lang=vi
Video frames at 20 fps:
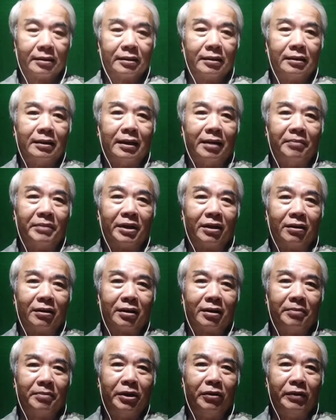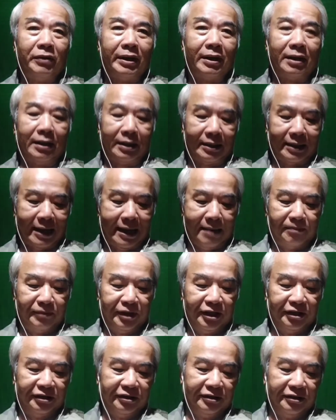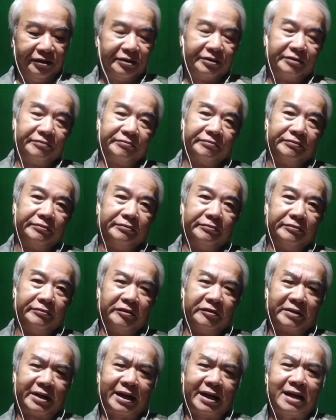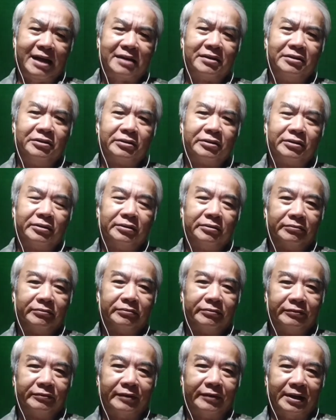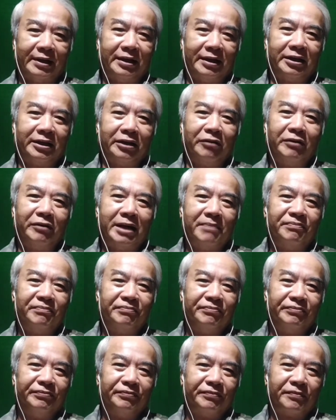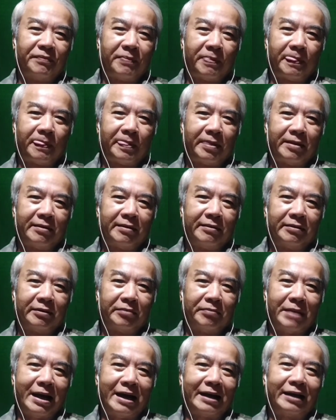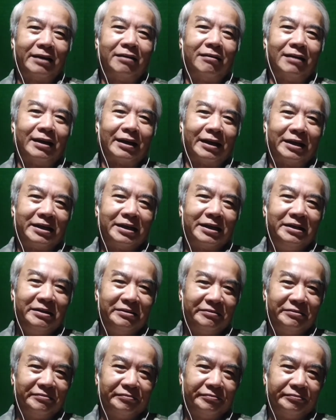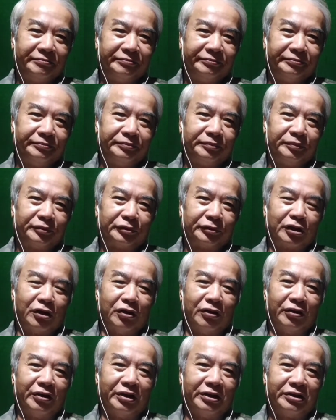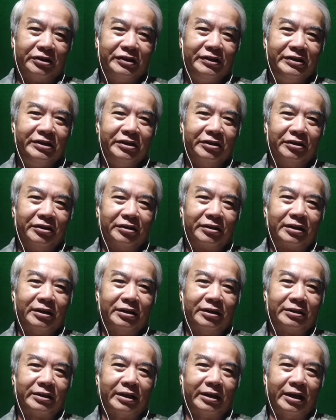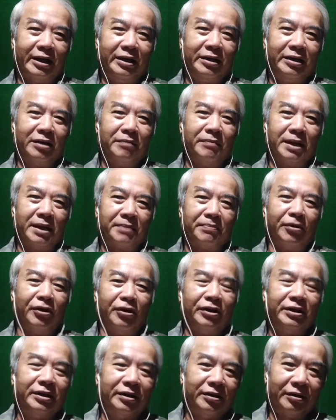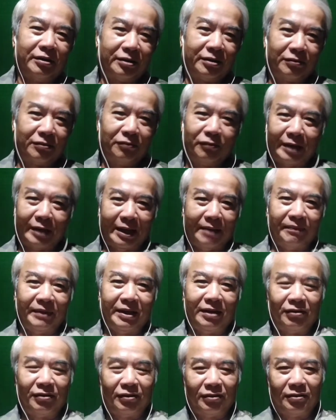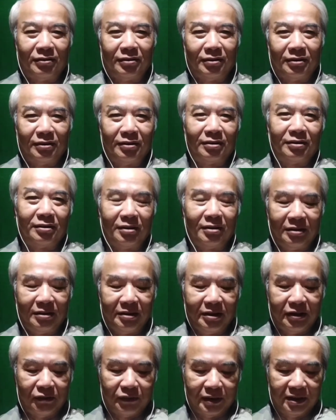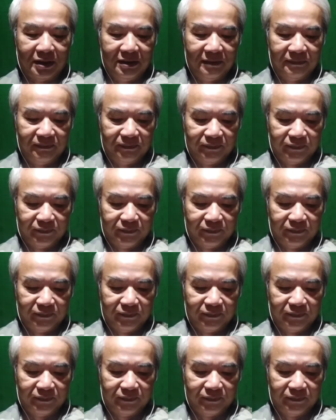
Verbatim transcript: là mình có cái biểu hiện là thèm đường khát nước và đi tiểu đêm ba cái đó là cái chính còn là suy nhược cơ thể rồi mệt mỏi này nọ nó cũng kèm theo nó nó nó, nó nhiều thứ lắm